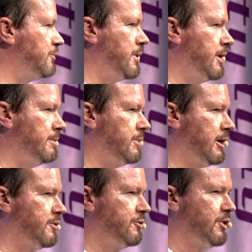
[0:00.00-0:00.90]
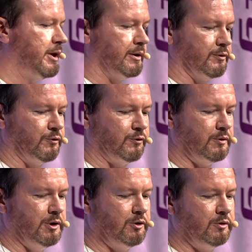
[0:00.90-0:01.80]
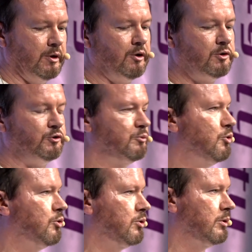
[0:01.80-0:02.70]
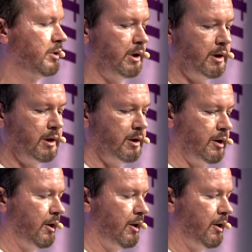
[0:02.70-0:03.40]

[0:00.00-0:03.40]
がどのように他のものに使われるのかということ、えー、